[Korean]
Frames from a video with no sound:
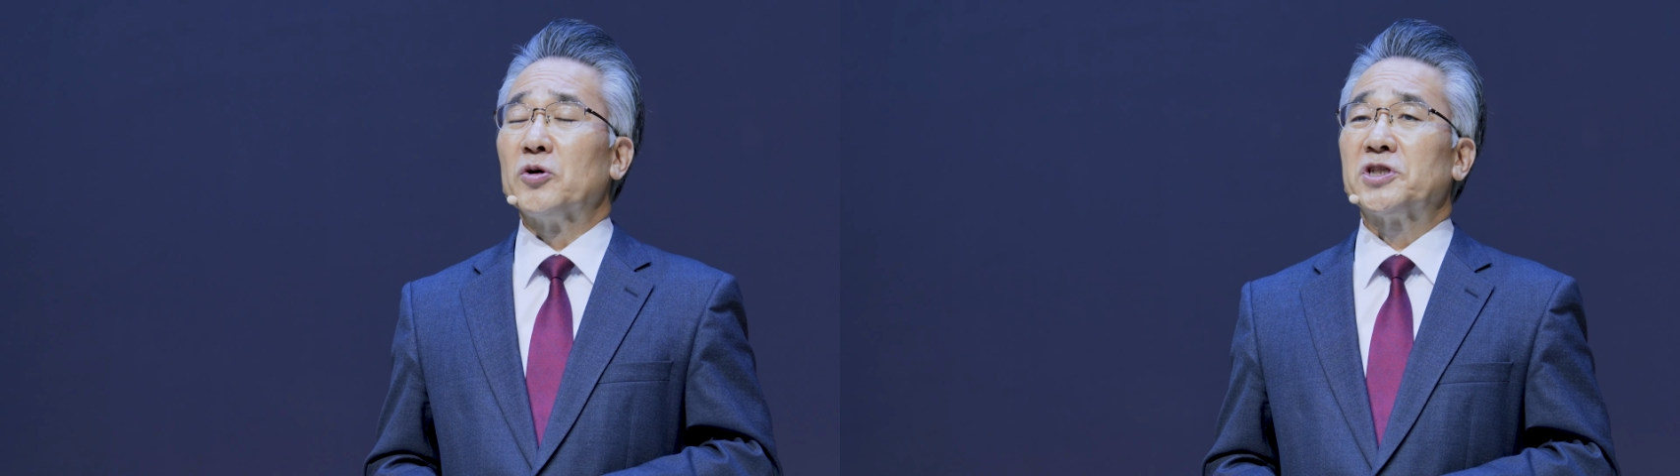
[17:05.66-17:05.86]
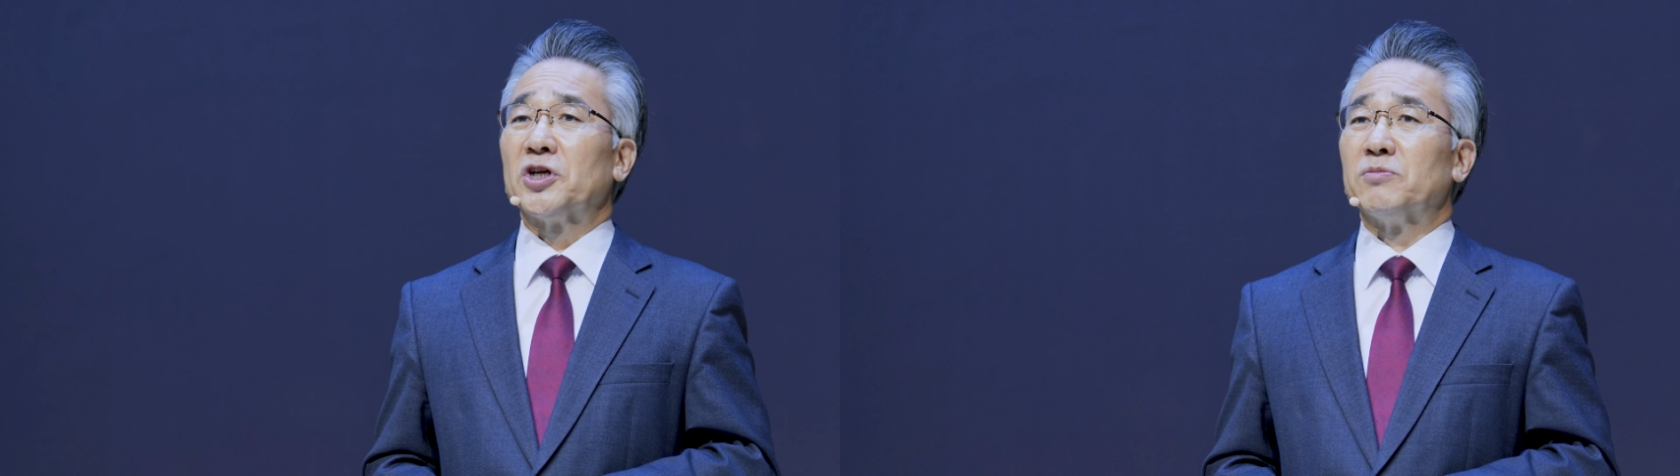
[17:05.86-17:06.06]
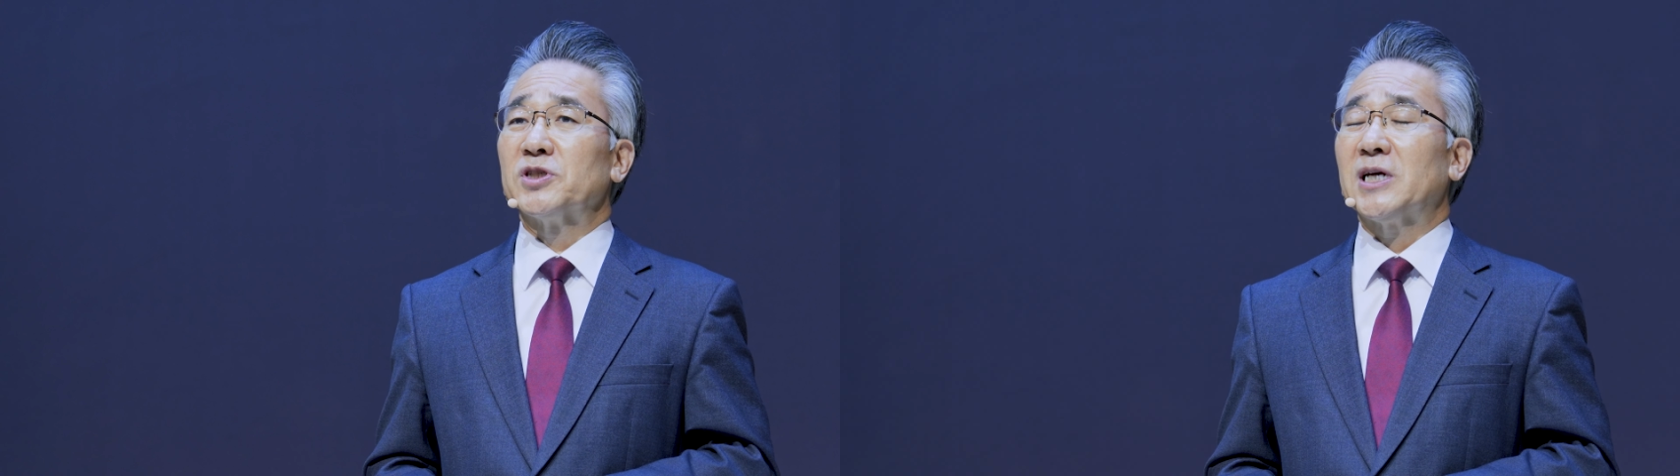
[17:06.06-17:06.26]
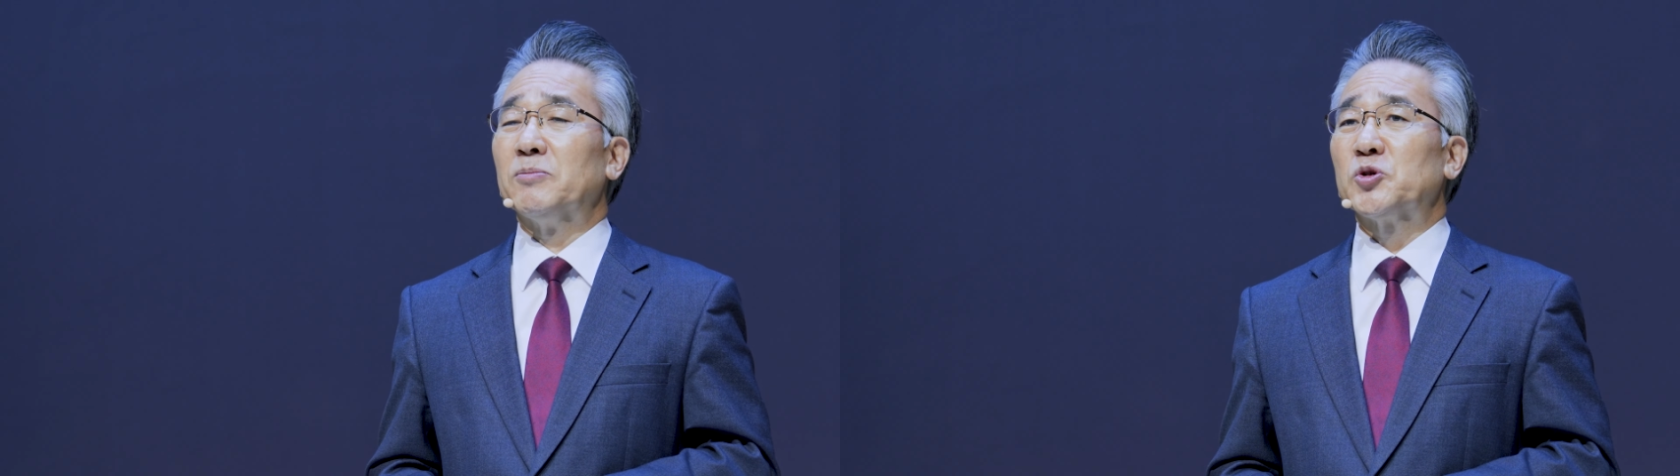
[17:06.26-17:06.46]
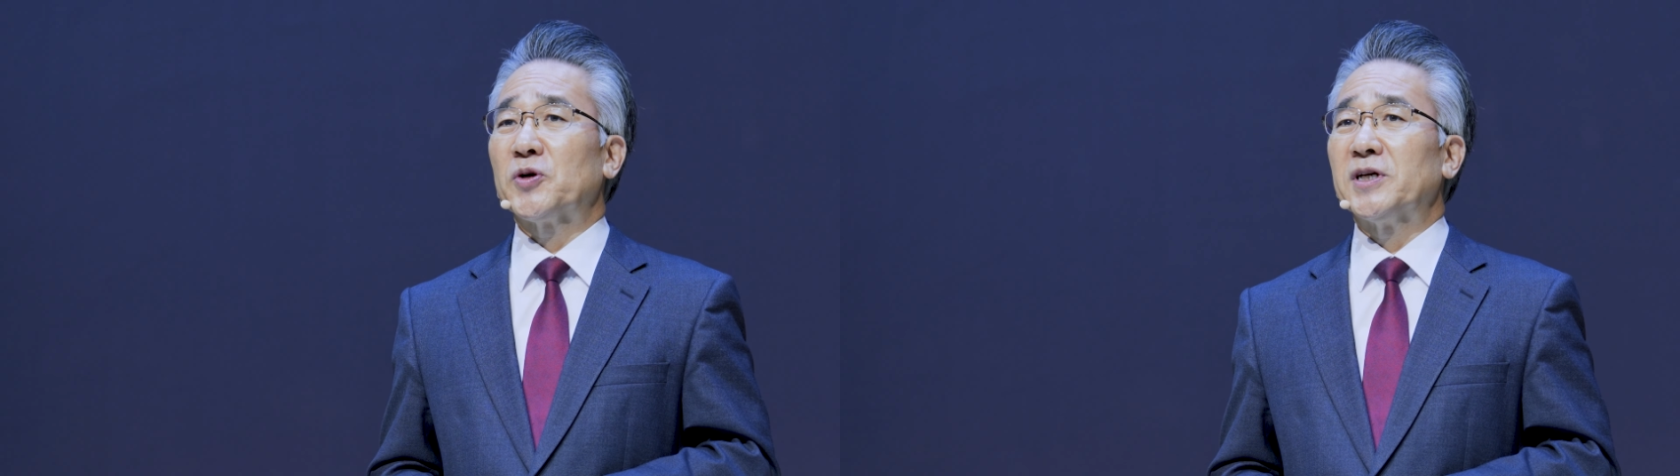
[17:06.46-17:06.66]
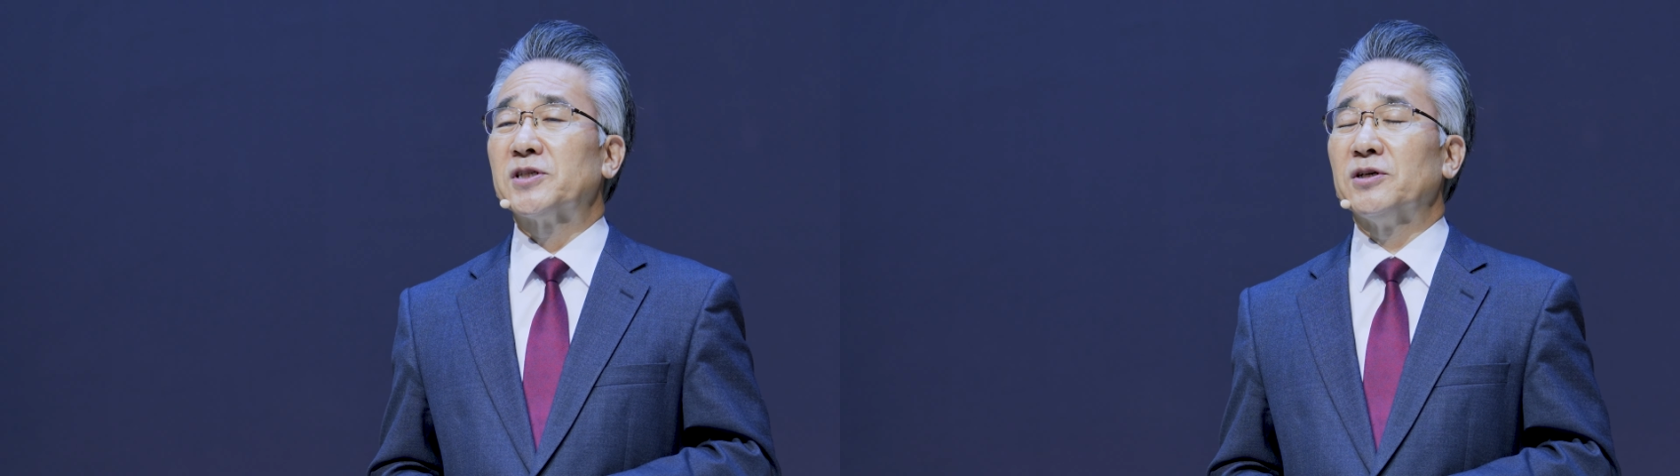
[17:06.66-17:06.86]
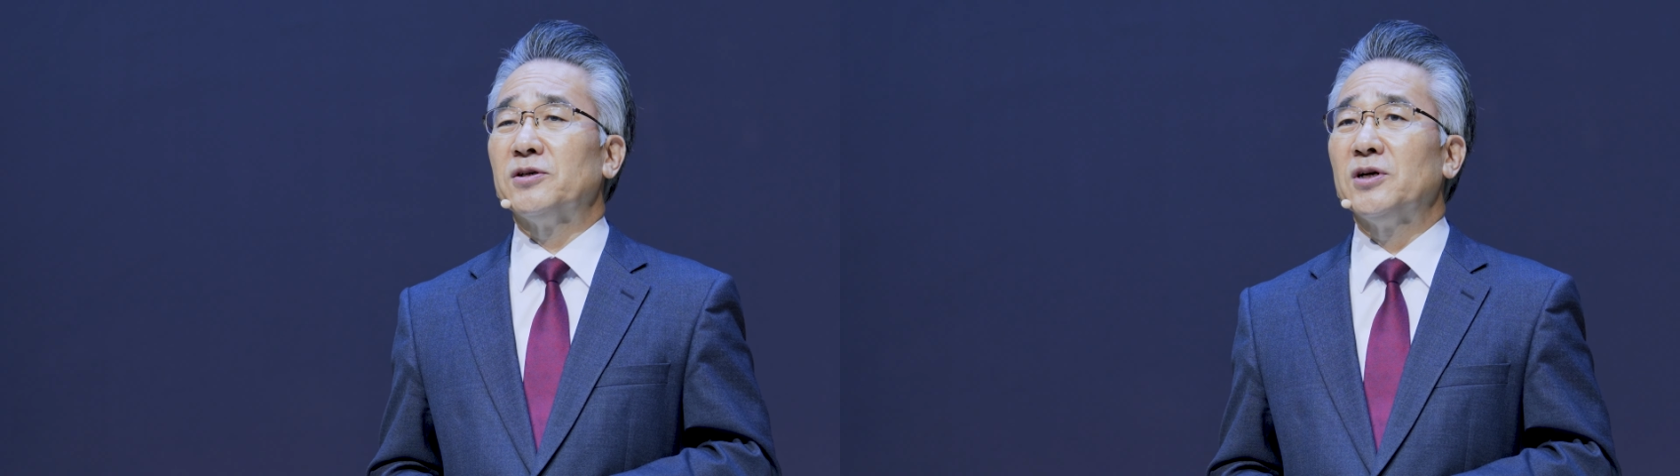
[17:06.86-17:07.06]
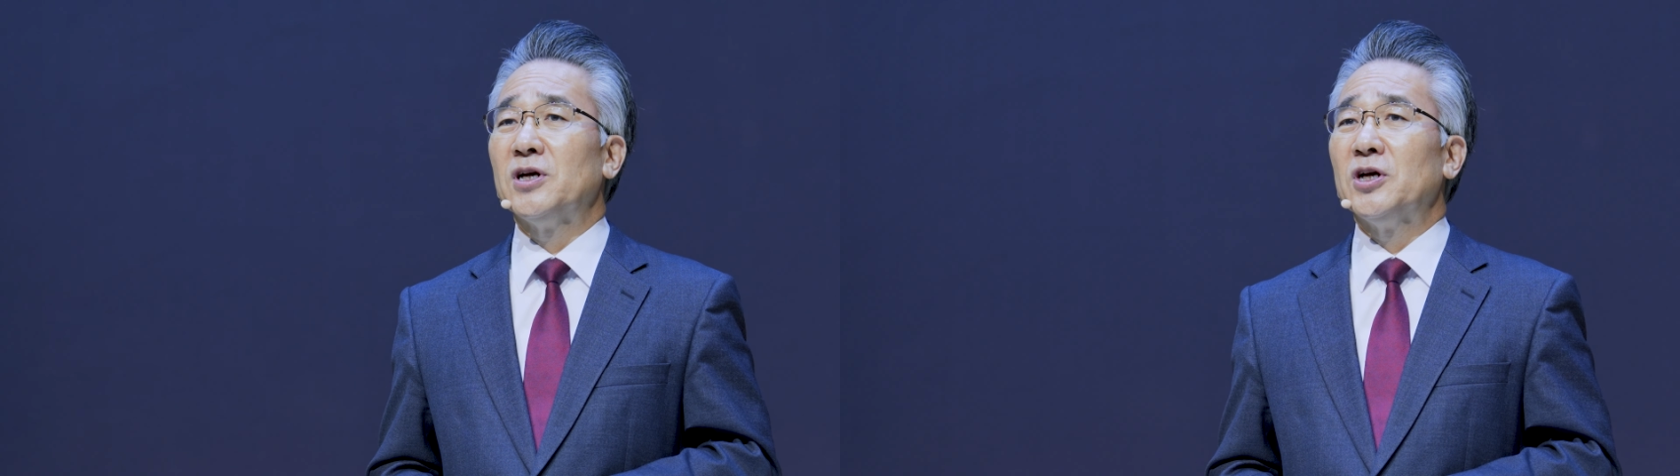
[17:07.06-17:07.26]
혹시 여러분 삶
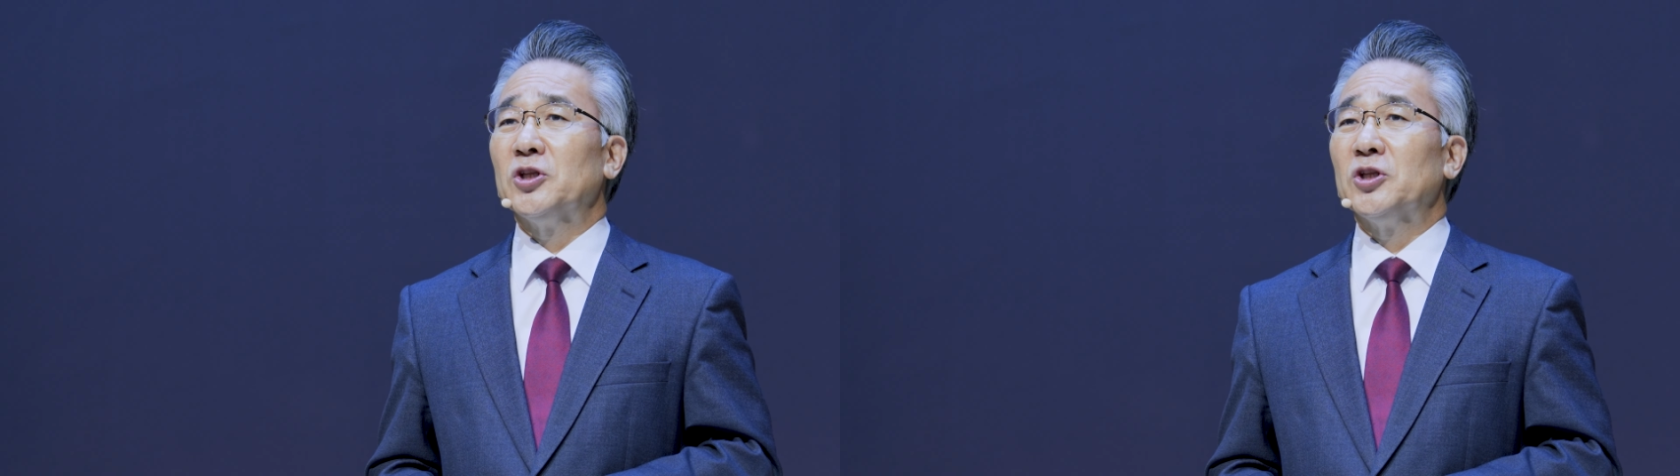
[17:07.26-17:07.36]
속에서